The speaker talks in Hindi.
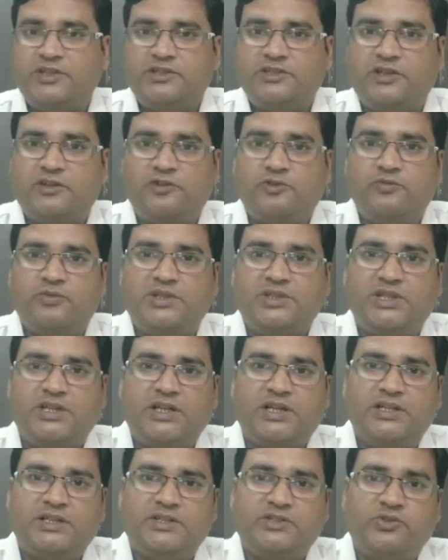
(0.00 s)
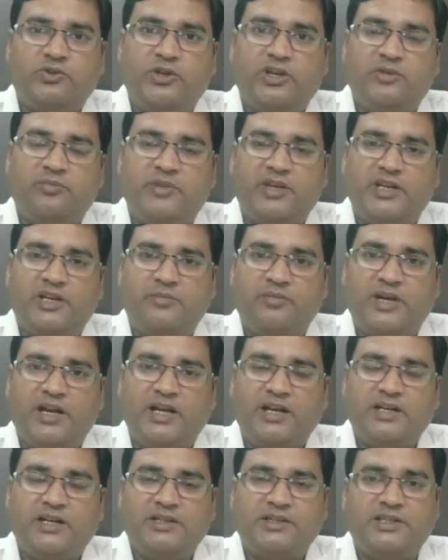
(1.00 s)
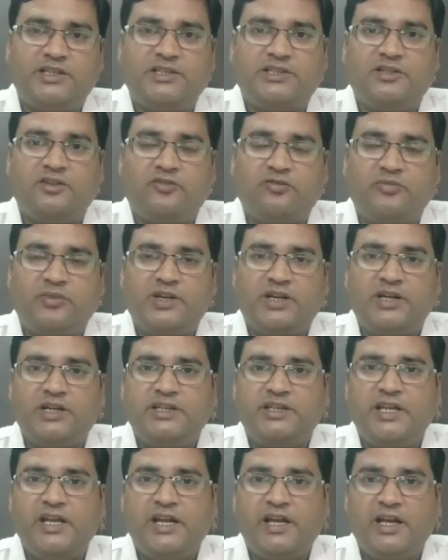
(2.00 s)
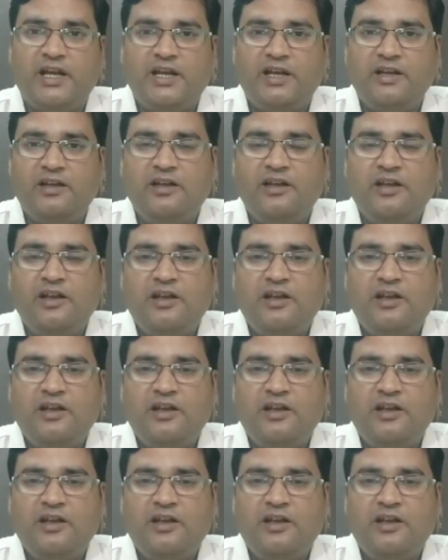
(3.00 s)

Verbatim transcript: 30 अक्टूबर तक का इसको एक महीने बढ़ाकर 30 नवंबर कर दिया गया है